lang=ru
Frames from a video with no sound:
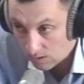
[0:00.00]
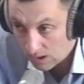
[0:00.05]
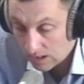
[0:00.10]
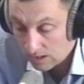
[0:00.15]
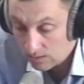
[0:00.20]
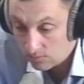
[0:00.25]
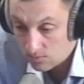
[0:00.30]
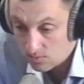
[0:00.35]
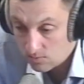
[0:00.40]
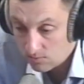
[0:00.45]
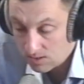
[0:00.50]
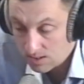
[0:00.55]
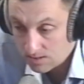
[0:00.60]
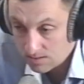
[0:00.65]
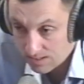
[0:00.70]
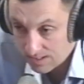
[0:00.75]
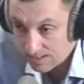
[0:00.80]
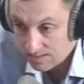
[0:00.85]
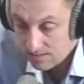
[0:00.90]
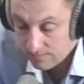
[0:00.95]
То есть у нас
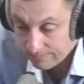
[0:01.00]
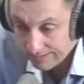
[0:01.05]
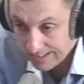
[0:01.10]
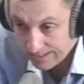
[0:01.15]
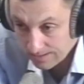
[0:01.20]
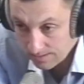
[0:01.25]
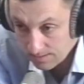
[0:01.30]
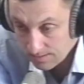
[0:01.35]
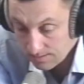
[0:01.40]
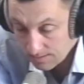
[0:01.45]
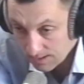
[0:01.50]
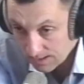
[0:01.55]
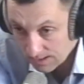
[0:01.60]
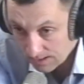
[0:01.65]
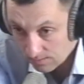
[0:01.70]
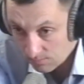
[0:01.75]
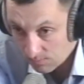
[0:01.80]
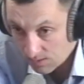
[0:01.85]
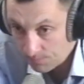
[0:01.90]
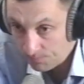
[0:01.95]
есть свои
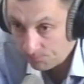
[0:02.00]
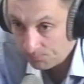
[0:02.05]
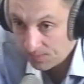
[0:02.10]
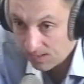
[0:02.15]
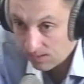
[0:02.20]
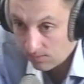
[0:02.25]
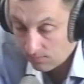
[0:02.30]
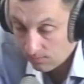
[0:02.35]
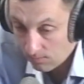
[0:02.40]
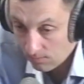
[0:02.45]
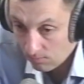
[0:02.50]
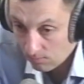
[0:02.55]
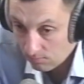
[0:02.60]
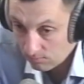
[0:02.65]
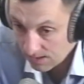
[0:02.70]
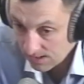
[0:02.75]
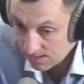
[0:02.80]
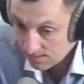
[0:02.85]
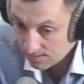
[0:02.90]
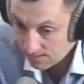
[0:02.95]
ритмы, э, у
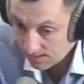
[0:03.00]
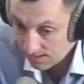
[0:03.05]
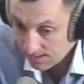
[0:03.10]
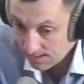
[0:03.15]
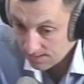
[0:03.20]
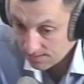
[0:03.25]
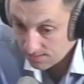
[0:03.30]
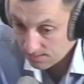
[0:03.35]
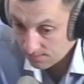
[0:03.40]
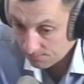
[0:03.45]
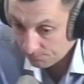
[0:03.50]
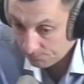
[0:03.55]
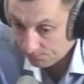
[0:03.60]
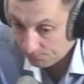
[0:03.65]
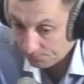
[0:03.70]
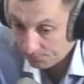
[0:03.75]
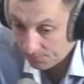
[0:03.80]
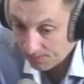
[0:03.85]
нас есть эм,